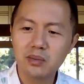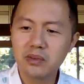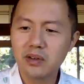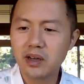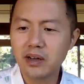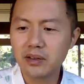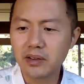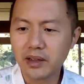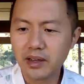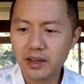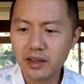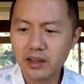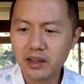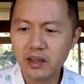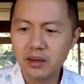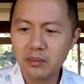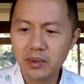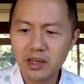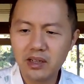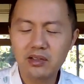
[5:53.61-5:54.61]
不好呢？
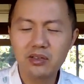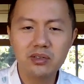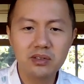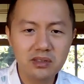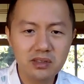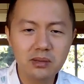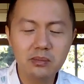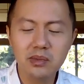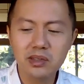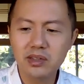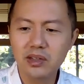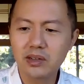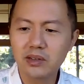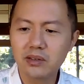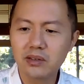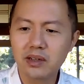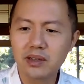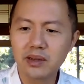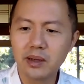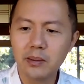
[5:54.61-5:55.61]
里面究竟什么情
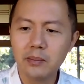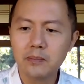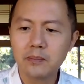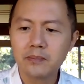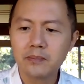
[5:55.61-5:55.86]
况呢？